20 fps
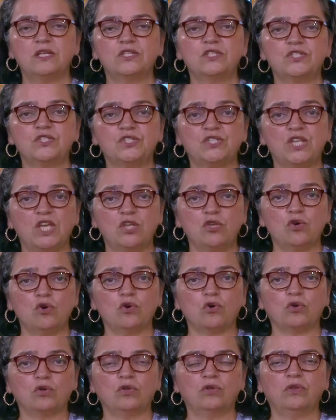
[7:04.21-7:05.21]

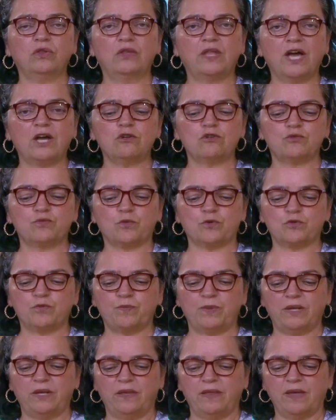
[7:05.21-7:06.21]
Señor, danos
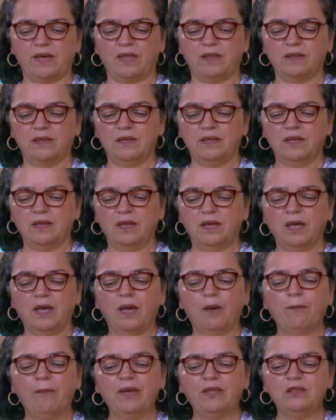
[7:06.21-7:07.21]
prosperidad.
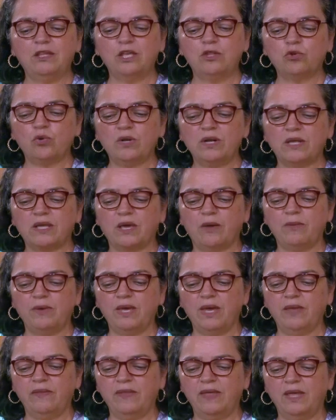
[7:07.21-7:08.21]
Bendito el que
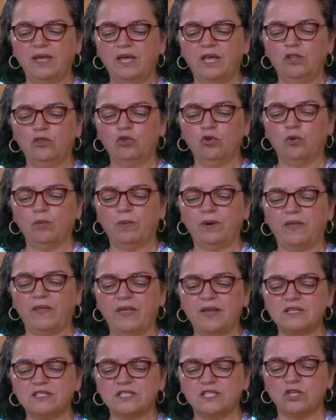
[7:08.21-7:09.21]
viene en nombre
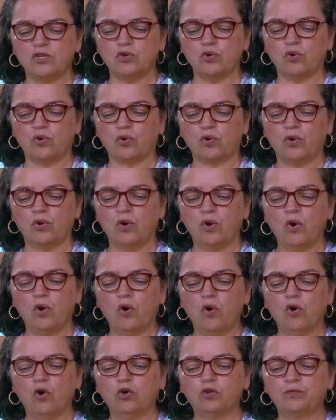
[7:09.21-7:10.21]
del Señor.
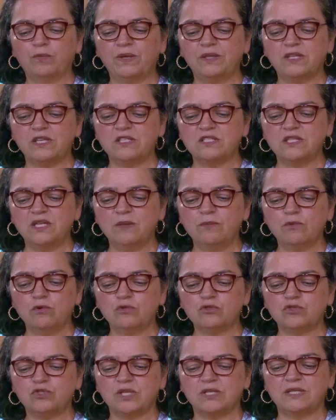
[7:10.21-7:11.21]
Os
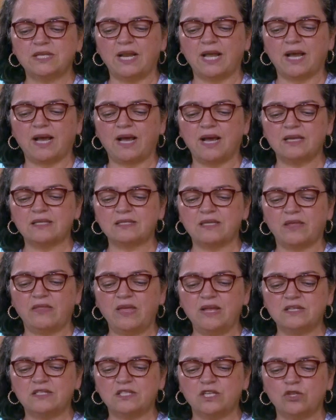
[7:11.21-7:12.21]
bendecimos desde la casa
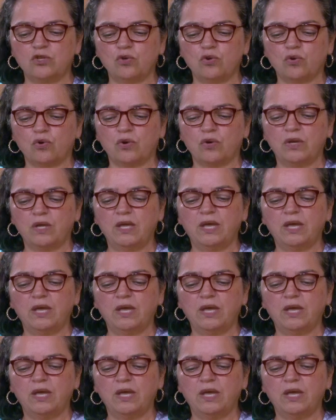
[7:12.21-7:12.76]
del Señor.